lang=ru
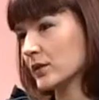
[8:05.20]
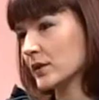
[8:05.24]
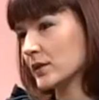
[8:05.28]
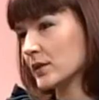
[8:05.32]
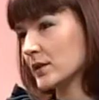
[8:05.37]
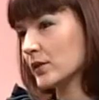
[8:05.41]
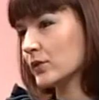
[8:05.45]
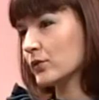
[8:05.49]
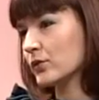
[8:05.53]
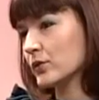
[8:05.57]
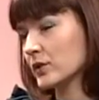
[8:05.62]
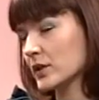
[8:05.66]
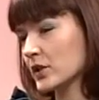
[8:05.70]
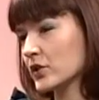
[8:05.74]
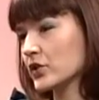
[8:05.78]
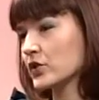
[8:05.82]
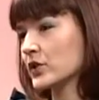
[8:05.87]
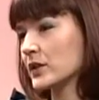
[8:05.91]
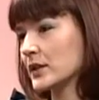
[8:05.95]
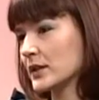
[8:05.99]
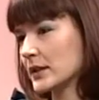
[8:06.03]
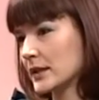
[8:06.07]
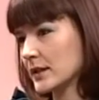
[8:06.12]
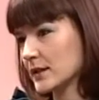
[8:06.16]
делают наши
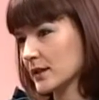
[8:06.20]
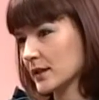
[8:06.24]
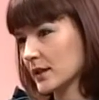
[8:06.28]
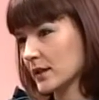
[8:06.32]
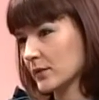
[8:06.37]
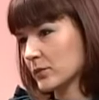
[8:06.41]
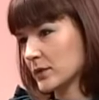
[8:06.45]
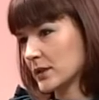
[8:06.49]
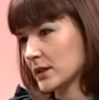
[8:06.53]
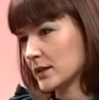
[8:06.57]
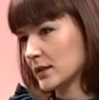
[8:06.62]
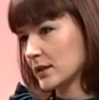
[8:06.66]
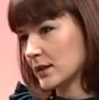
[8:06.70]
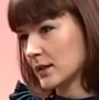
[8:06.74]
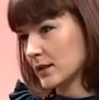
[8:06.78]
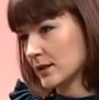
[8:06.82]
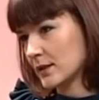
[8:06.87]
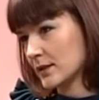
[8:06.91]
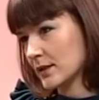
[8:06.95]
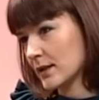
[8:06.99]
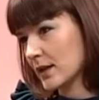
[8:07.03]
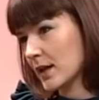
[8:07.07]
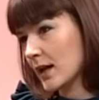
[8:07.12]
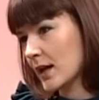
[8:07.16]
рязанские мастерицы.
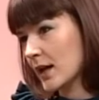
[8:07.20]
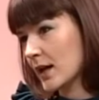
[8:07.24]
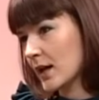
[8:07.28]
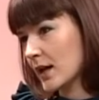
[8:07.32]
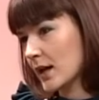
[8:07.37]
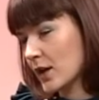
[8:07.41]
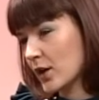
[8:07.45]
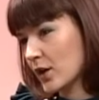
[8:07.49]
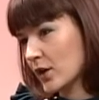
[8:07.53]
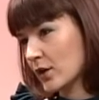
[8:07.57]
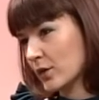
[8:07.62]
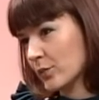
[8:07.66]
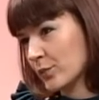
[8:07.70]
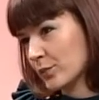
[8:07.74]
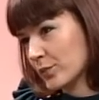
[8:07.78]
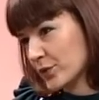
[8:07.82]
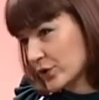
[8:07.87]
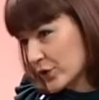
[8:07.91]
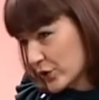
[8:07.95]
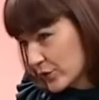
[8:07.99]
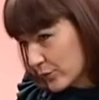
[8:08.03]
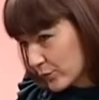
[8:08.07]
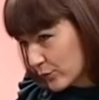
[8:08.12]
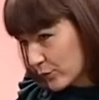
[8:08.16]

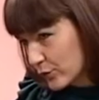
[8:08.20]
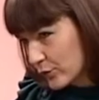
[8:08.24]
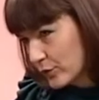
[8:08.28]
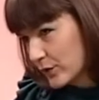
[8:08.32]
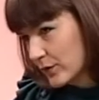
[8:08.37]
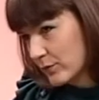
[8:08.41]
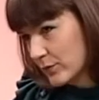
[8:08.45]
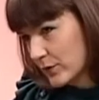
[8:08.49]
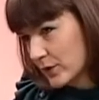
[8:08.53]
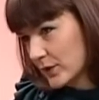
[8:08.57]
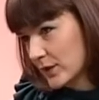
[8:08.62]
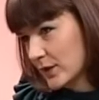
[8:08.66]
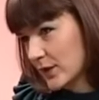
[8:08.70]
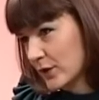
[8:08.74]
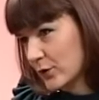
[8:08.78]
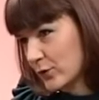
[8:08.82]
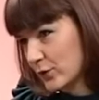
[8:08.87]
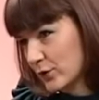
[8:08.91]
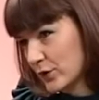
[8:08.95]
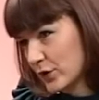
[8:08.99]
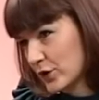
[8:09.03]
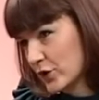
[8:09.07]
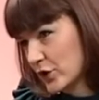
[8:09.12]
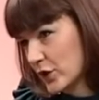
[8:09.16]
Почему именно такое
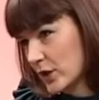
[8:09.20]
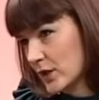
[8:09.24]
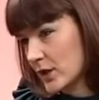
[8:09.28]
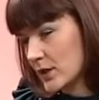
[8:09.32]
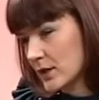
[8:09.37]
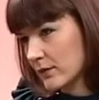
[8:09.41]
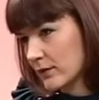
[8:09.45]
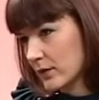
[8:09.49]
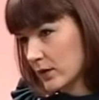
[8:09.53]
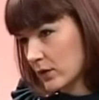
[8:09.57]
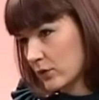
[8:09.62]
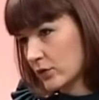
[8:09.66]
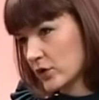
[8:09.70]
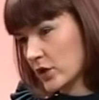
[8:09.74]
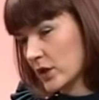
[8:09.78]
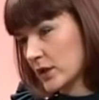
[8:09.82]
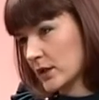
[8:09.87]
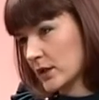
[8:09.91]
решение, с твоей точки